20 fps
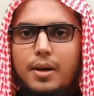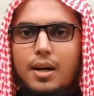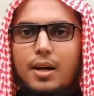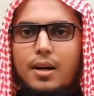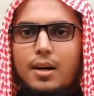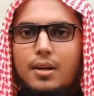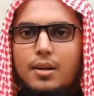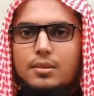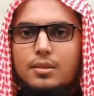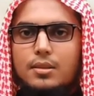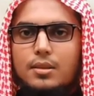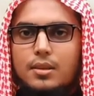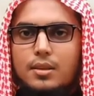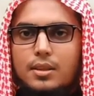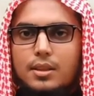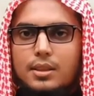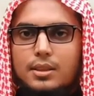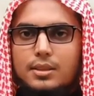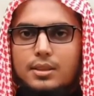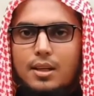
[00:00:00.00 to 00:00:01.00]
পাহাড়
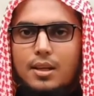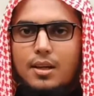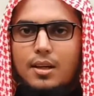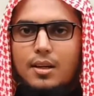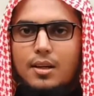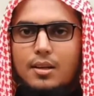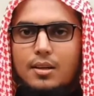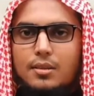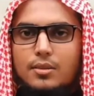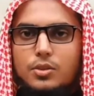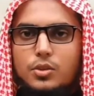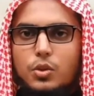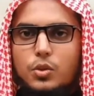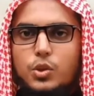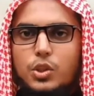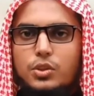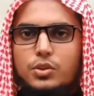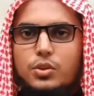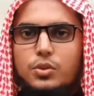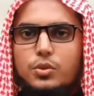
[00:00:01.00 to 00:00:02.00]
তার
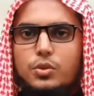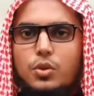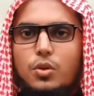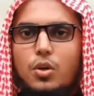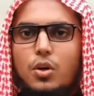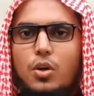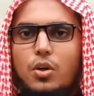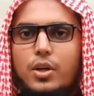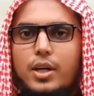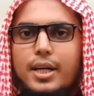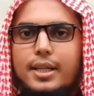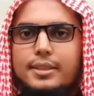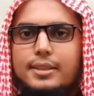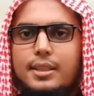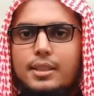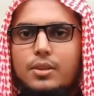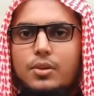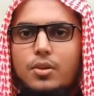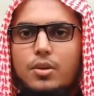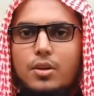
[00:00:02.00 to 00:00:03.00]
যথাযথ হক
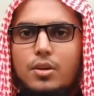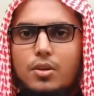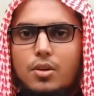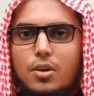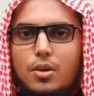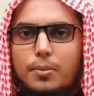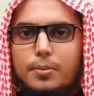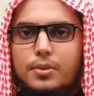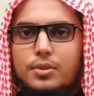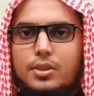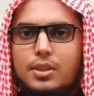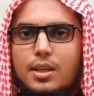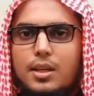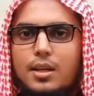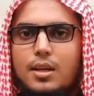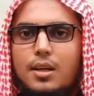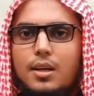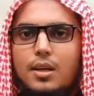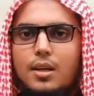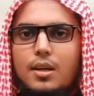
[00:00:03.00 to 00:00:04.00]
আদায় করার
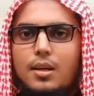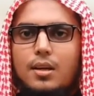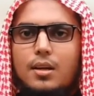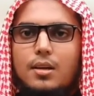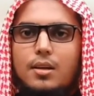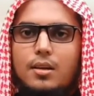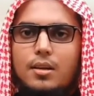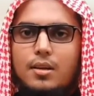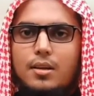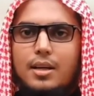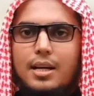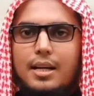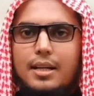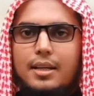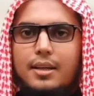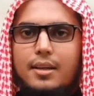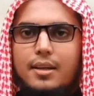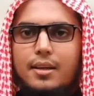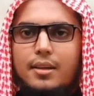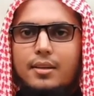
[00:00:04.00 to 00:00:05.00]
ক্ষমতা
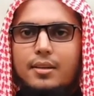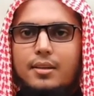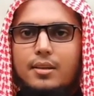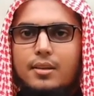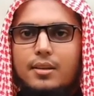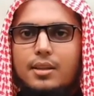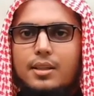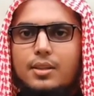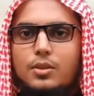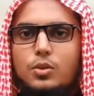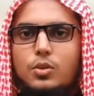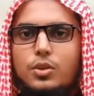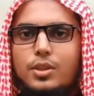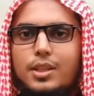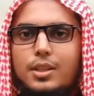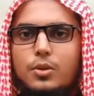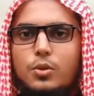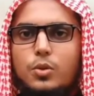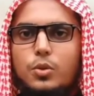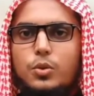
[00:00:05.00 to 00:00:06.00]
রাখে নাই কিন্তু
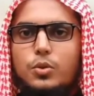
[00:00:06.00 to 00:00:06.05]
এই